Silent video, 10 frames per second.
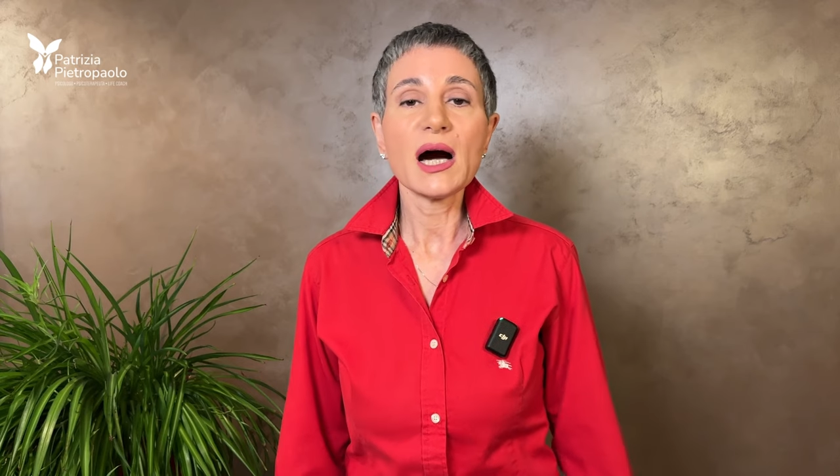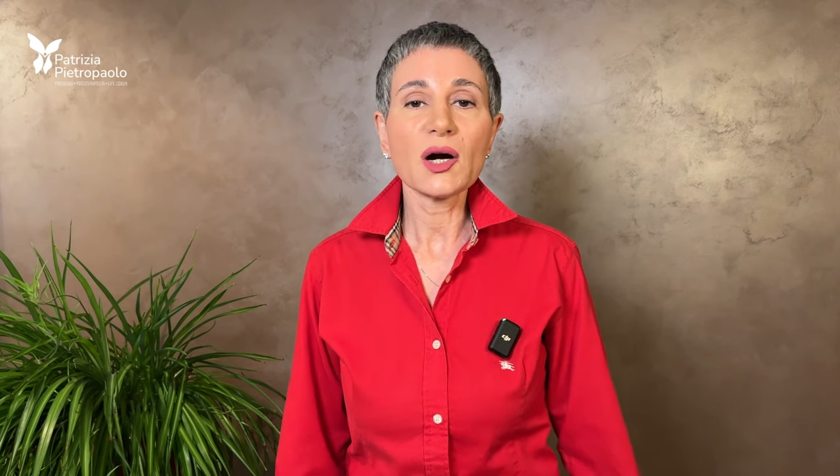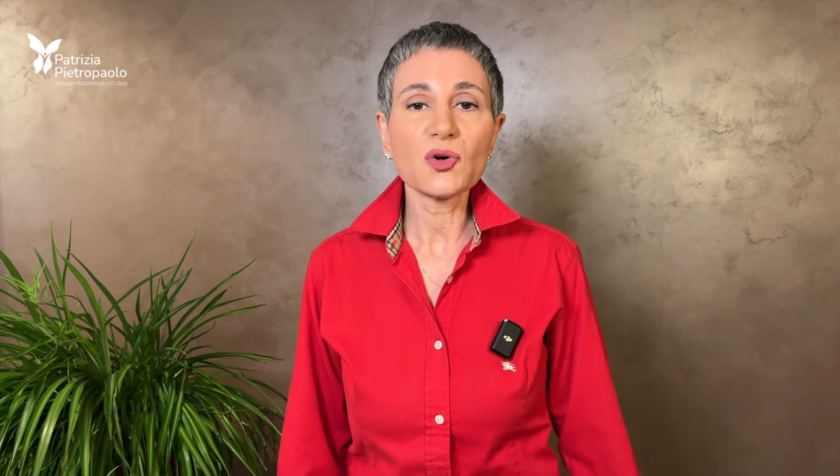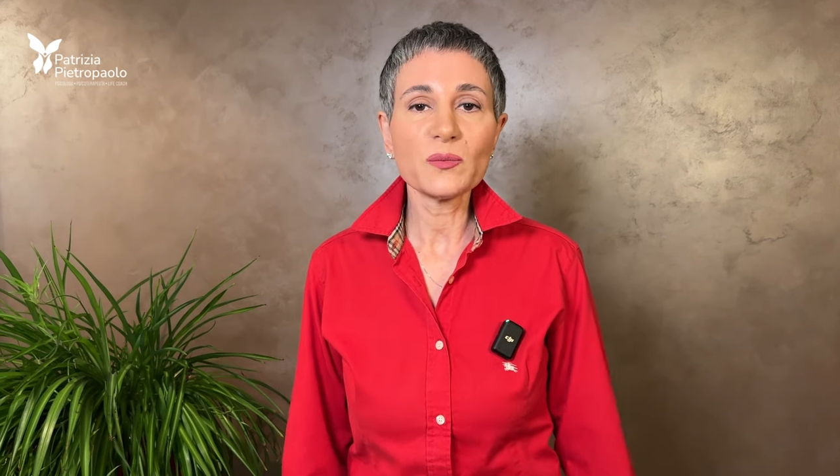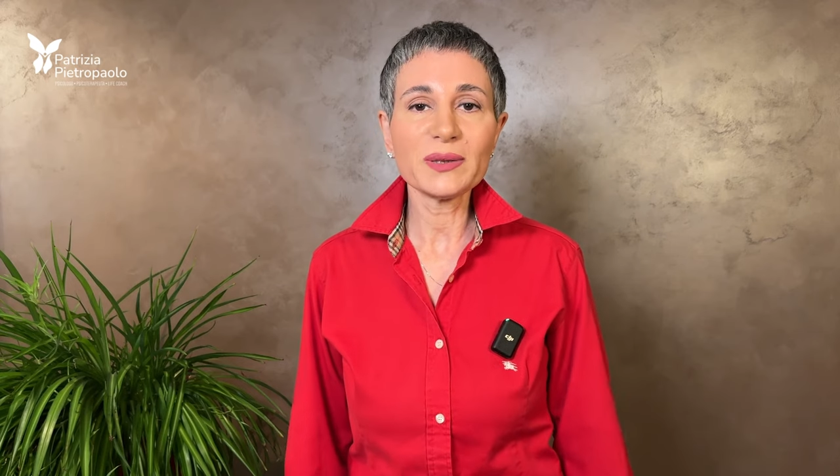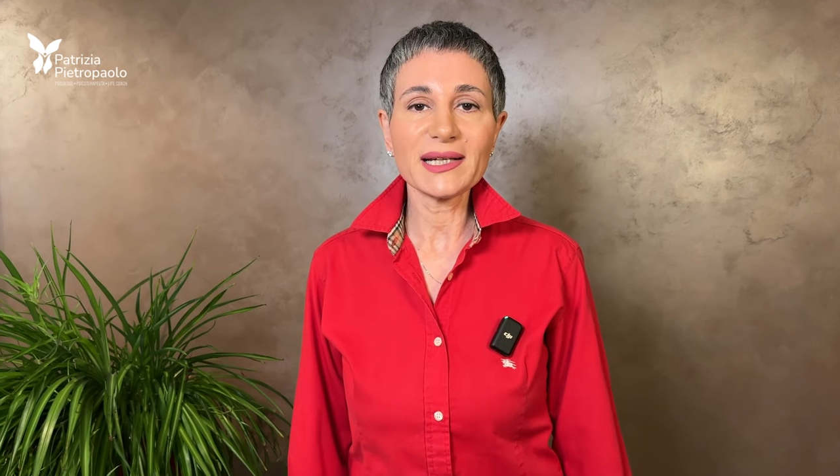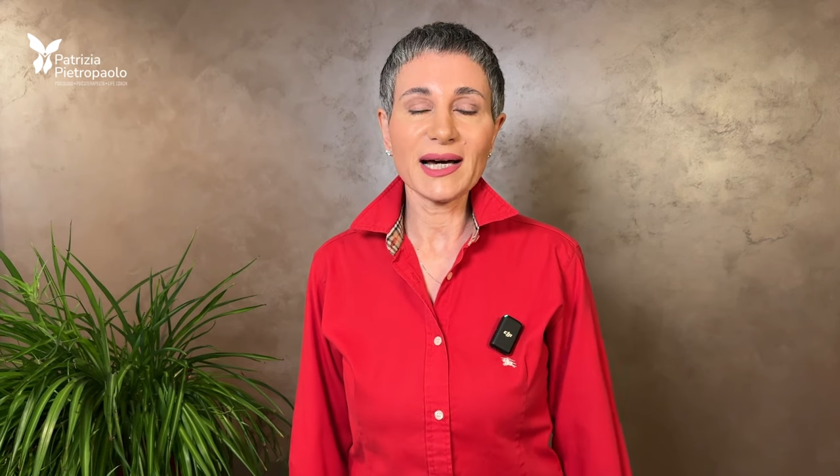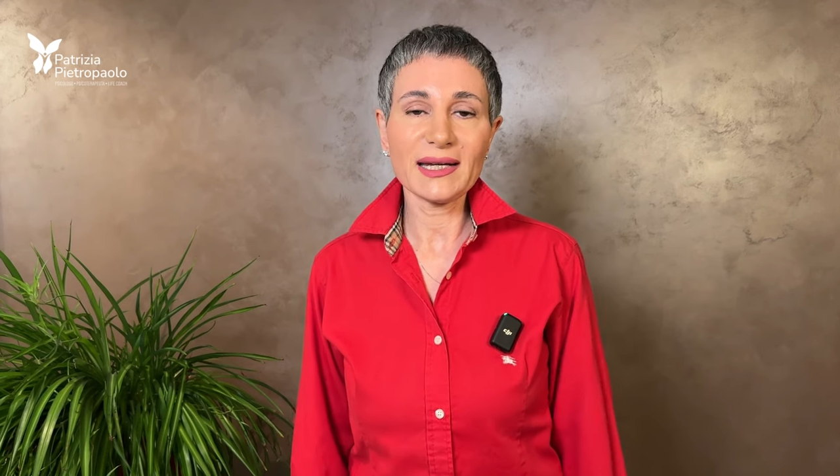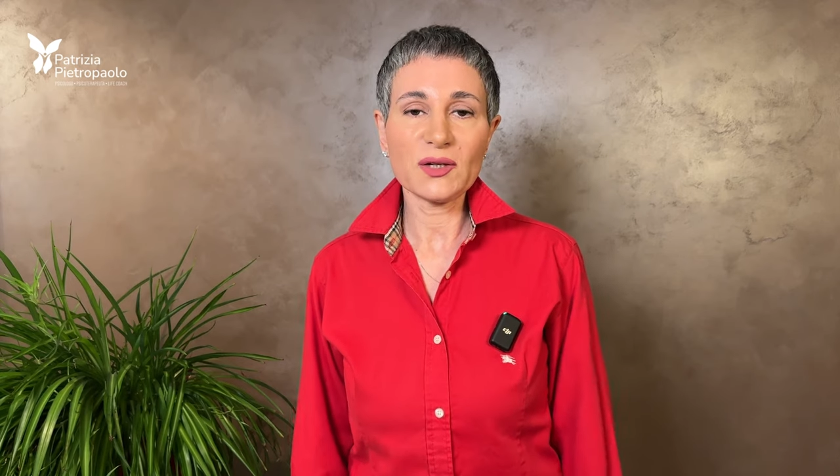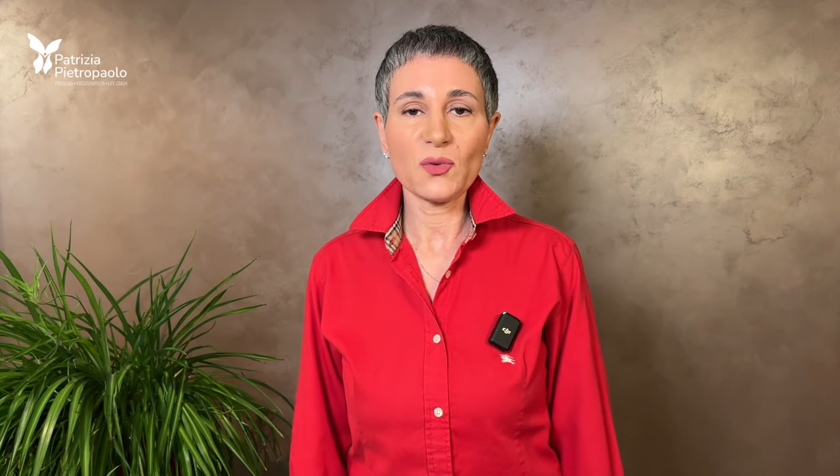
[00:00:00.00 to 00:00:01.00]
a
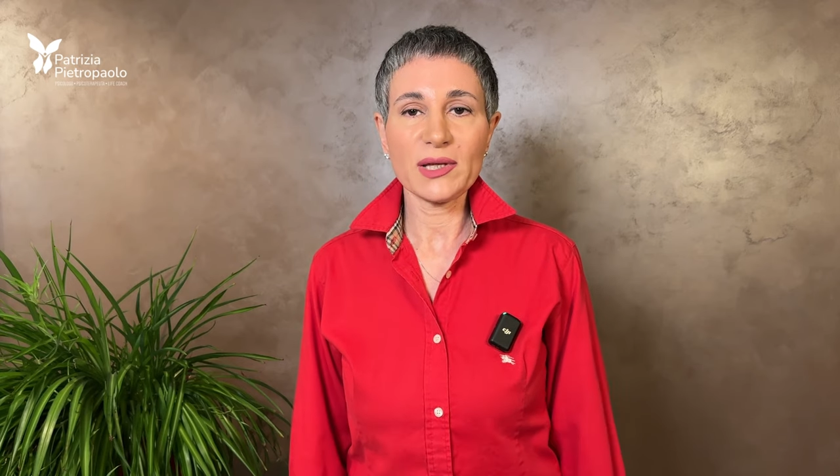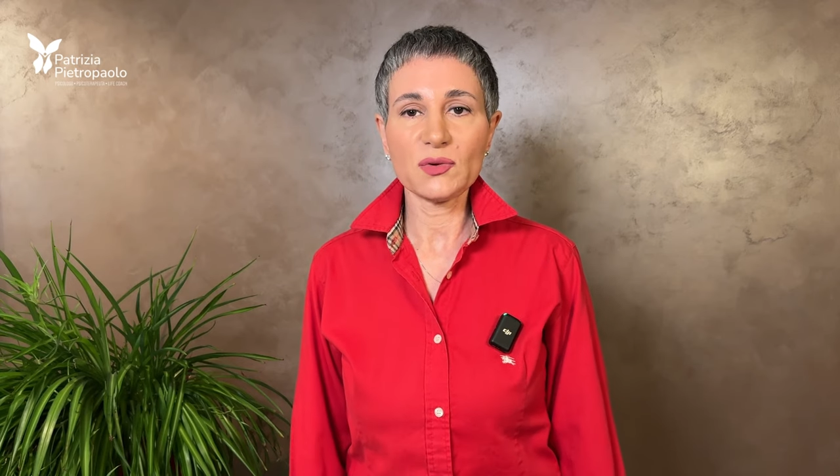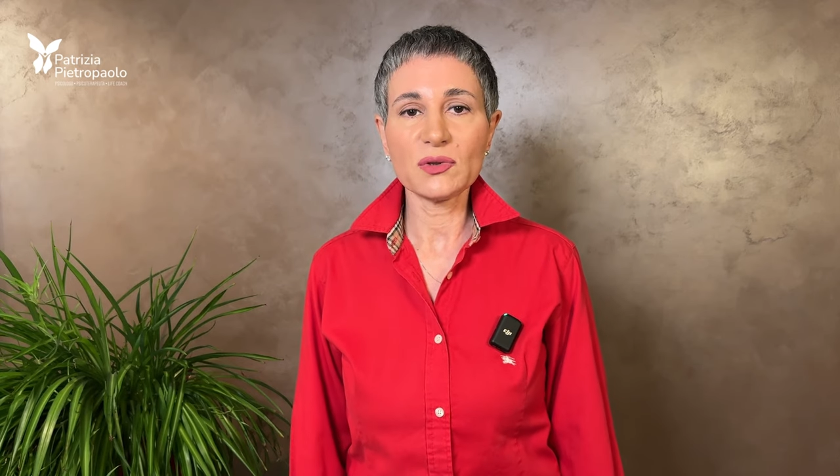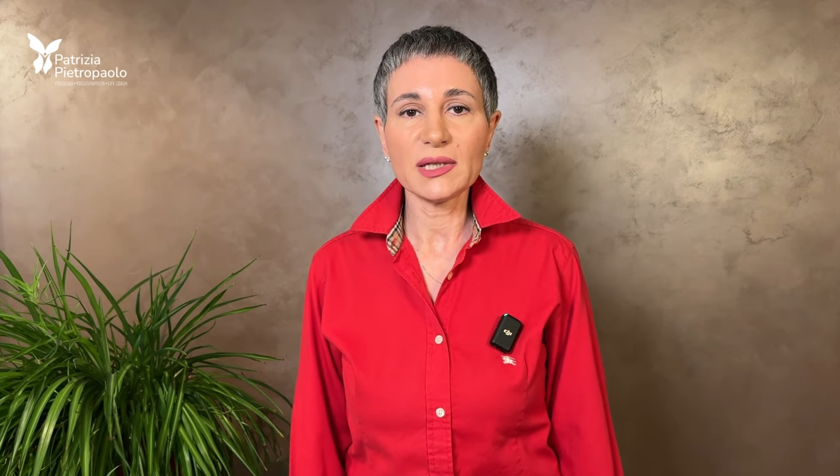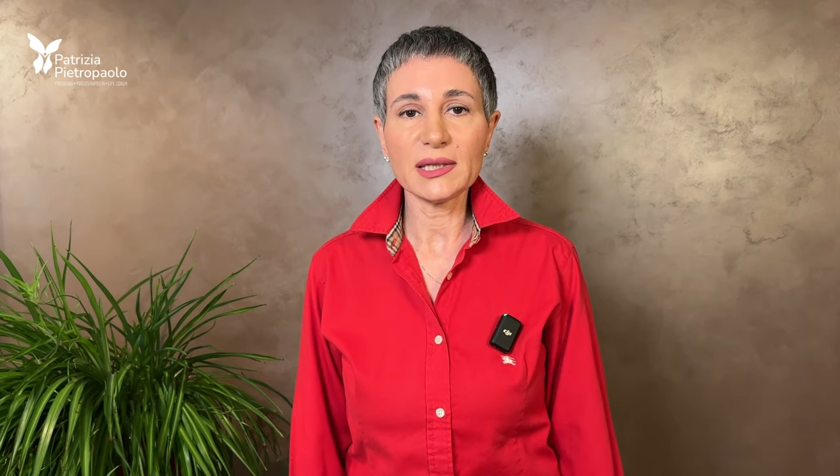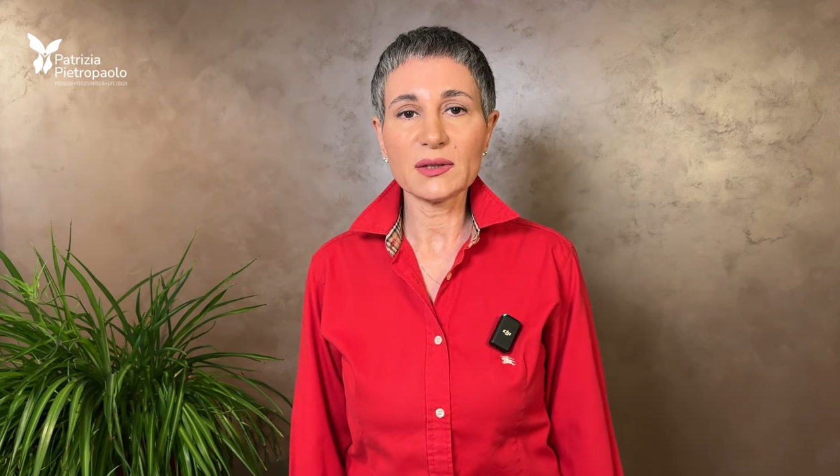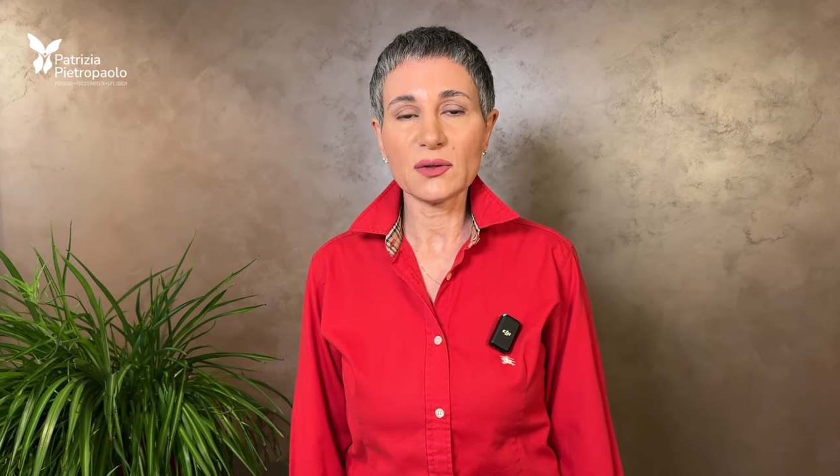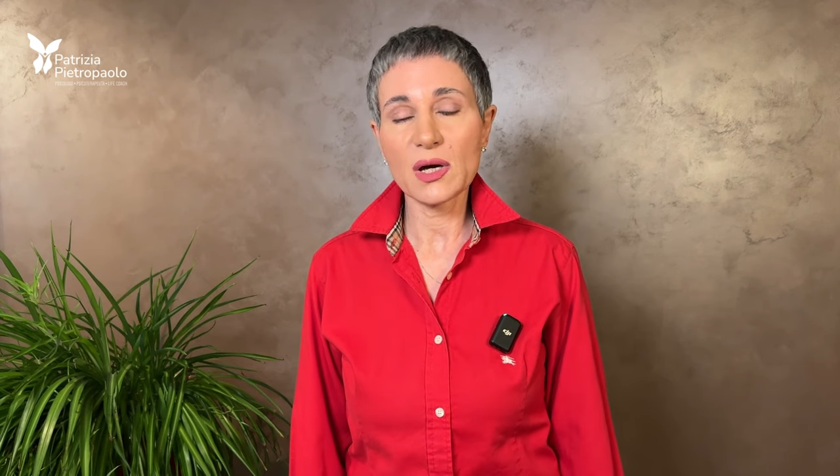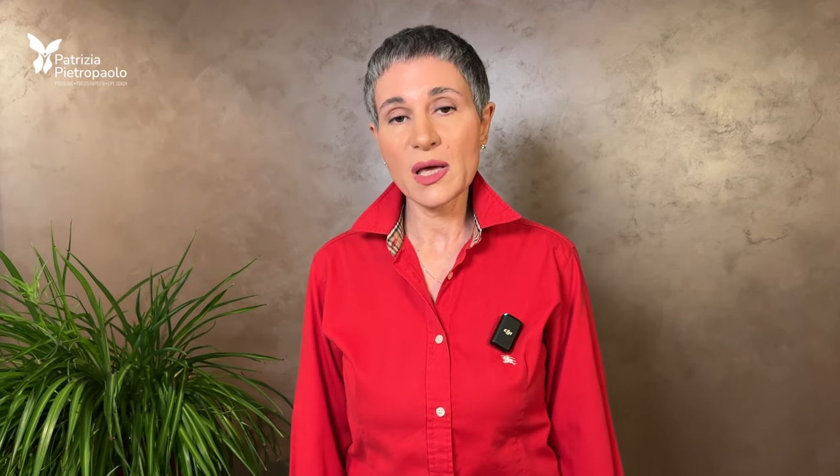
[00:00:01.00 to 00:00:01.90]
complicare il quadro clinico